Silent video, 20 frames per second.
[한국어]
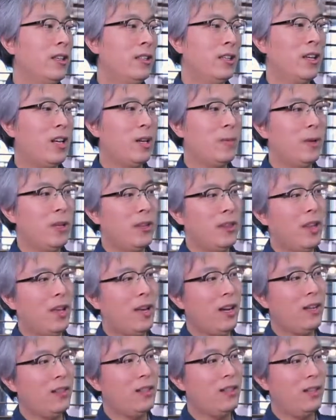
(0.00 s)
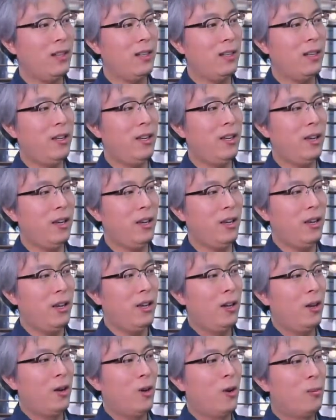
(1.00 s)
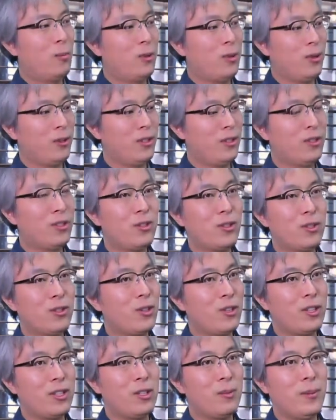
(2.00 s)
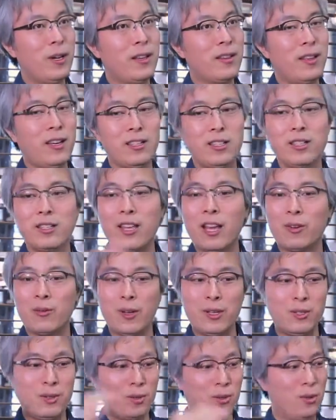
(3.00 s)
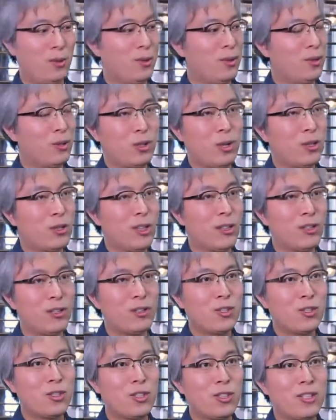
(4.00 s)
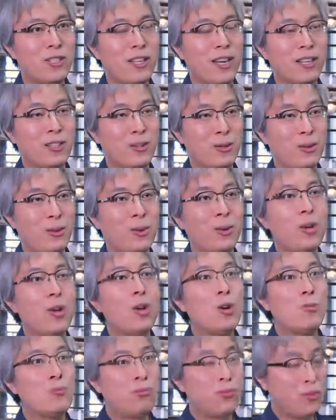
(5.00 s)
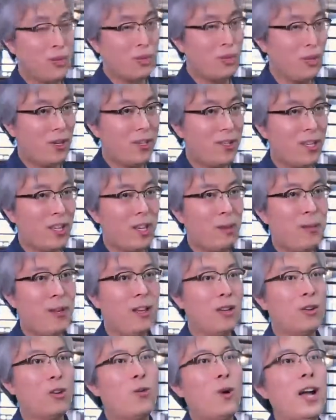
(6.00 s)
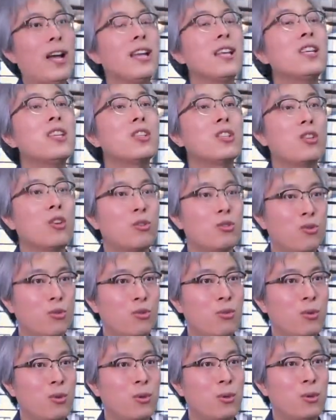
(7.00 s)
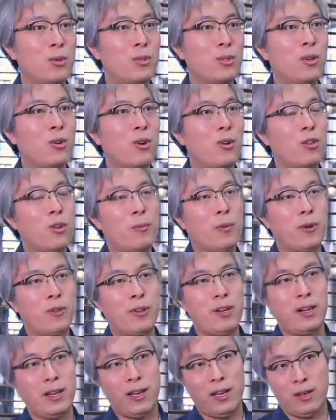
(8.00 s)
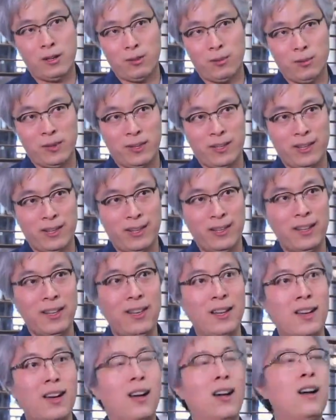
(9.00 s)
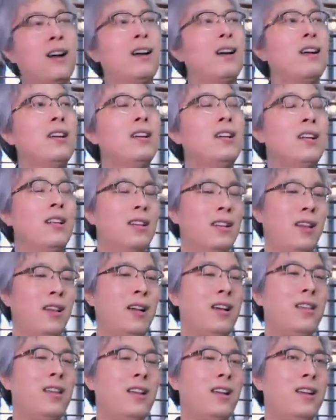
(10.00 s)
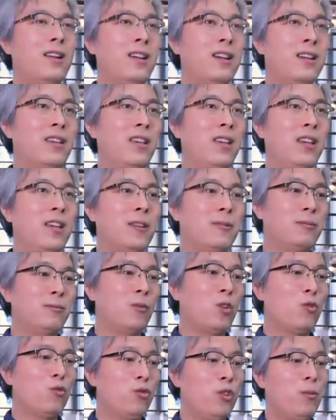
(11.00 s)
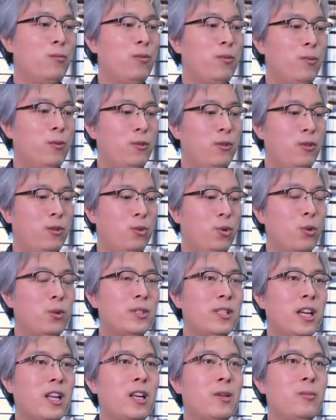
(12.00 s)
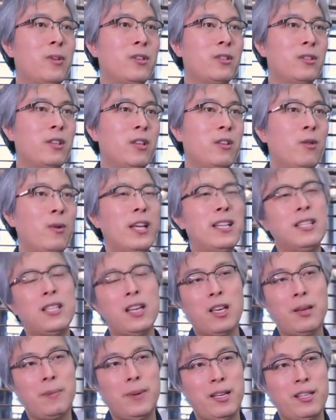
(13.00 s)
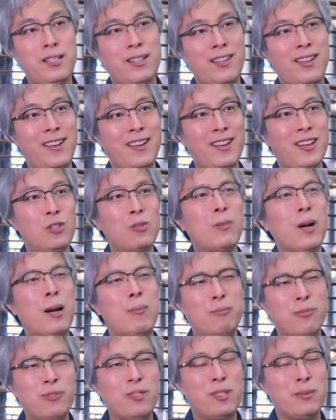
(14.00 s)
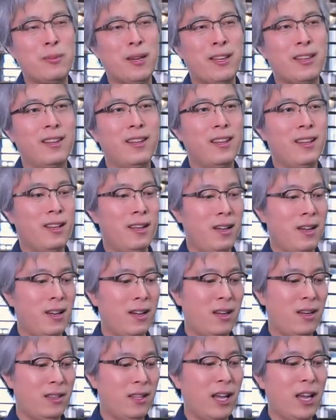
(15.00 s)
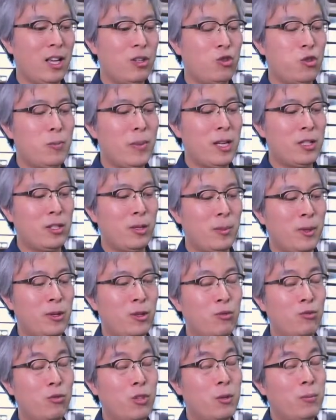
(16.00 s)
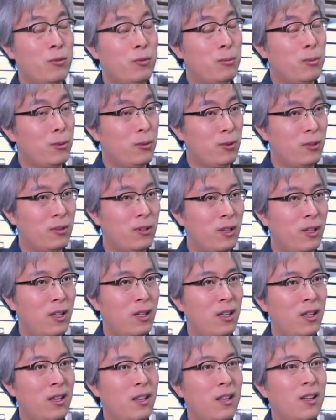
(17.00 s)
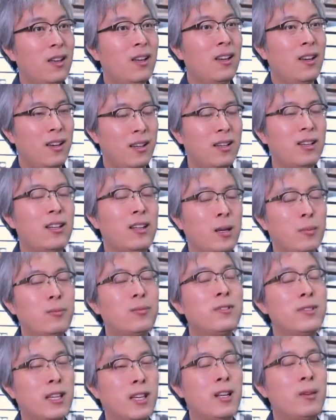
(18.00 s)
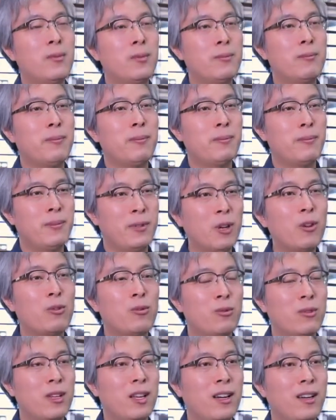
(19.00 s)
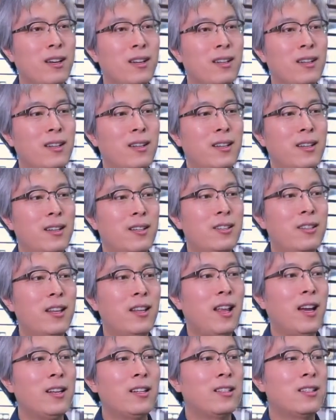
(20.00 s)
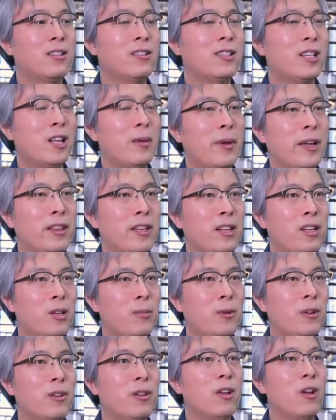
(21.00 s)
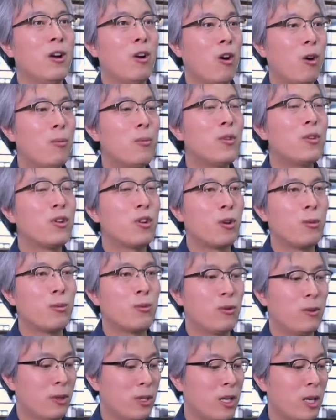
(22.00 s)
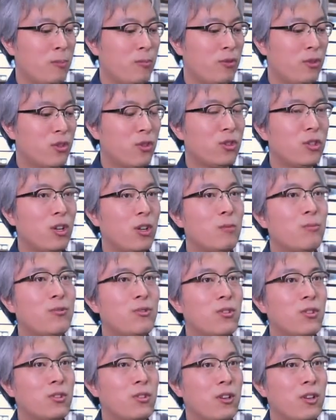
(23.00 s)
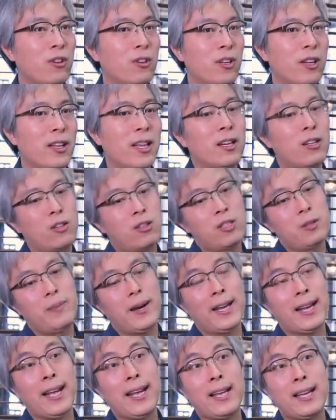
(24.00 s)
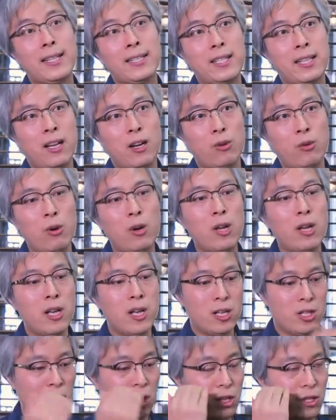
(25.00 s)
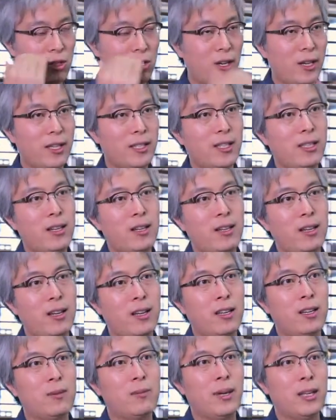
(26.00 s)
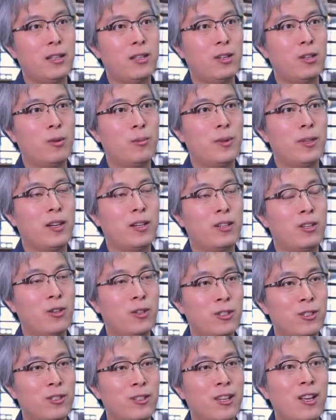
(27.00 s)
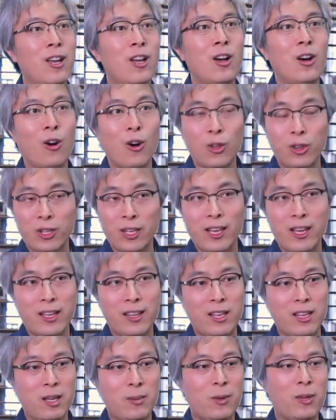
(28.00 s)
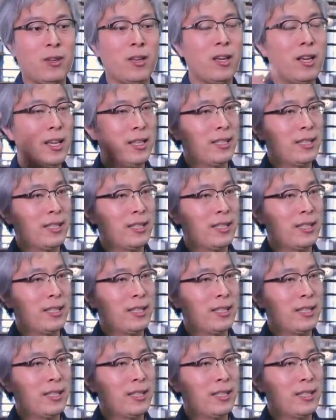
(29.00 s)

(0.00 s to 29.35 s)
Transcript: 이 사람이 내가 느끼기에 엄청 긍정적이지만 사실은 객관적으로는 절대 긍정적이지 않고 부정적인 사람이라는 걸 확인시켜 주는 걸로써 거기서 벗어나게 하는 겁니다. 아, 내가 생각하기에 우리 부모는 좋은 사람이었어 해서 환상에 빠지는 게 아니라 좀 아프지만 아, 나의 출발점이었던 우리 부모는 아, 그래 나쁜 사람이었구나. 그런데 나는 그런 사람이 안 되려면 없는 건 없고 그러니 부정적인 건 부정적인 거니까 난 그러지 말아야지라고 철저하게 생각하게끔 만드는 겁니다. 그거는 어떻게 해야 되냐면